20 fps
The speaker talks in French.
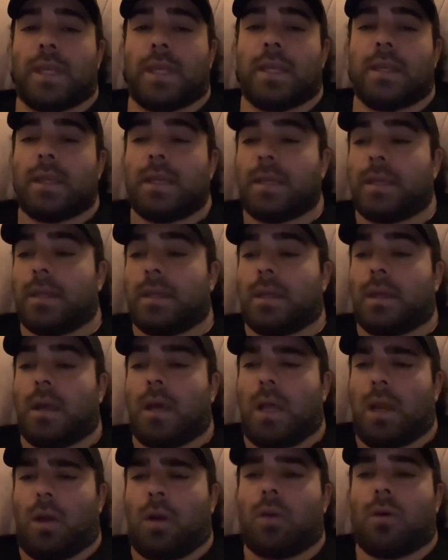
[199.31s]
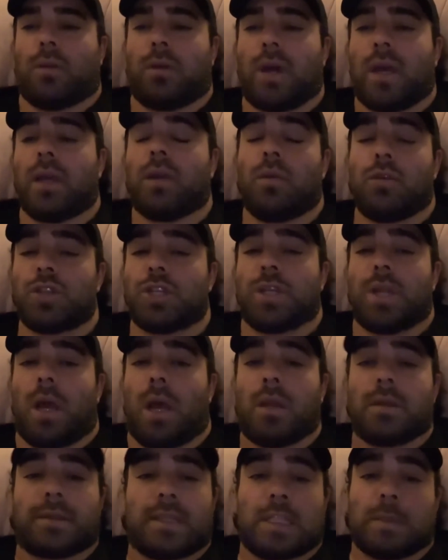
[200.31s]
et alors qu'en règle
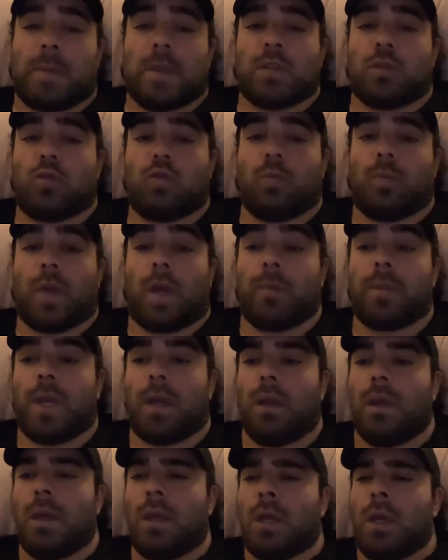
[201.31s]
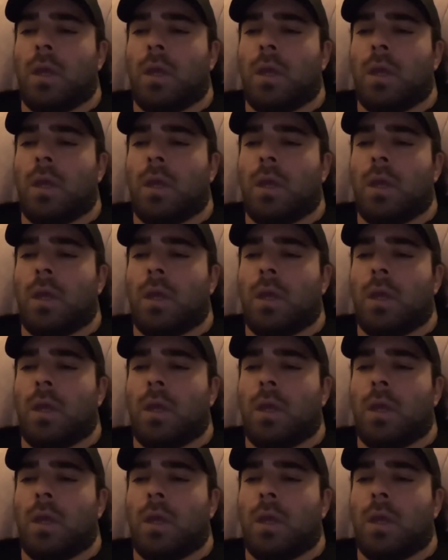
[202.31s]
générale, ça se passe super bien.